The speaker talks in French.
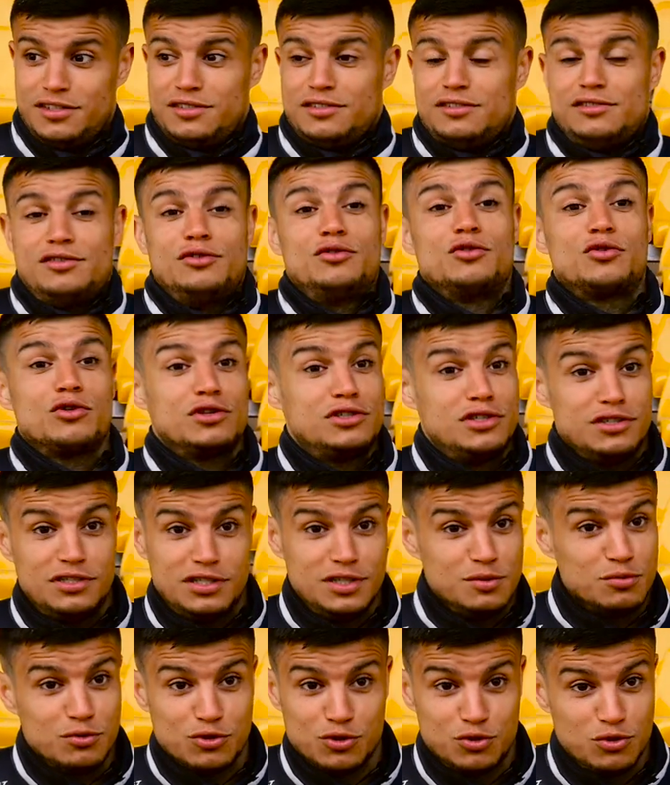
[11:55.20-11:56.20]
Si le coach
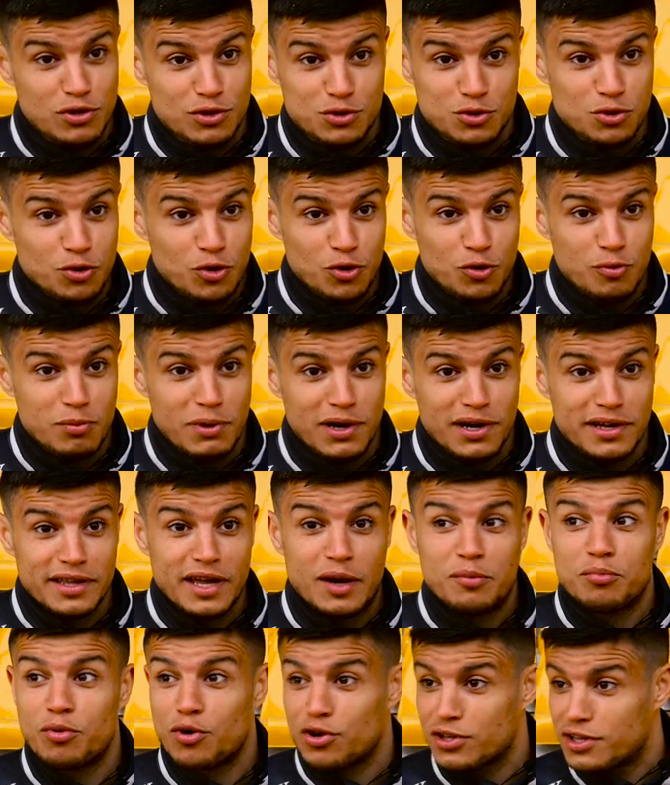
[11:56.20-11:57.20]
estime que je dois être sur le banc et
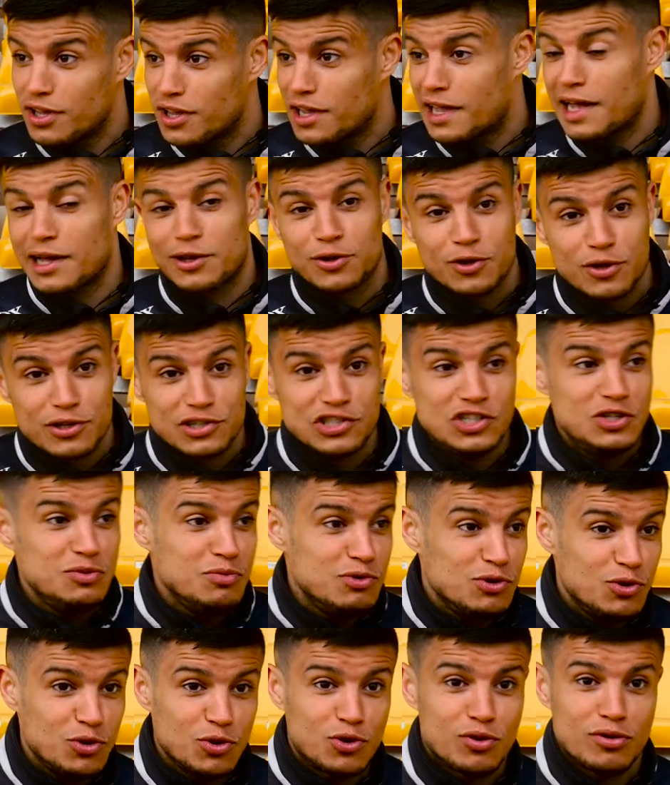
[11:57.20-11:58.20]
apporter un quart d'heure, dix
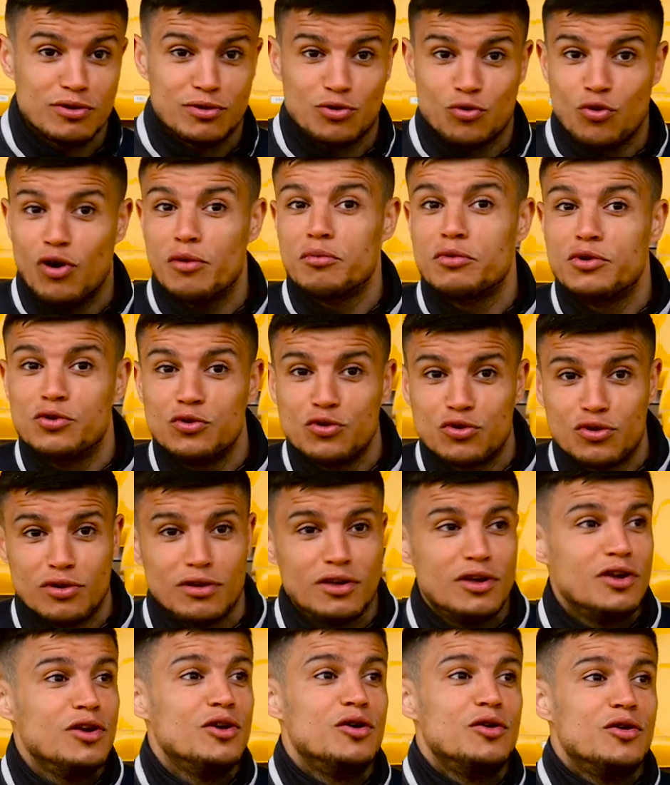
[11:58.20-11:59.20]
minutes, trois minutes,
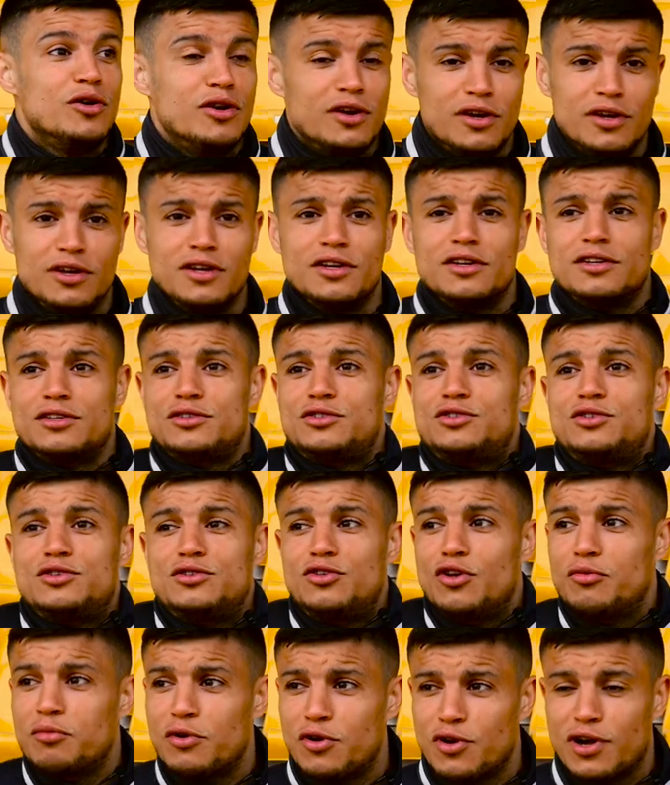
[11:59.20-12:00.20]
si
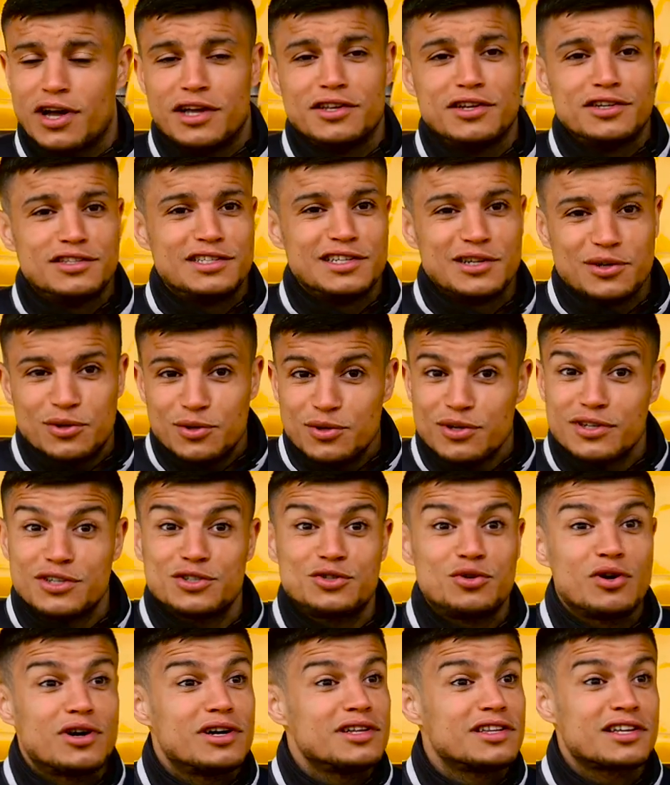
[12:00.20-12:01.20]
demain on gagne à zéro et
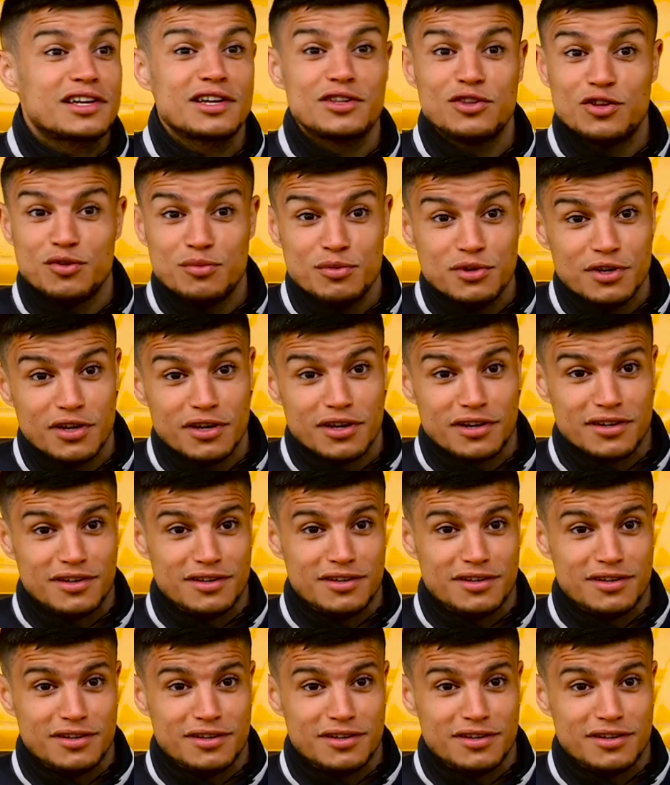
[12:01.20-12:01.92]
je dois rentrer une demi-heure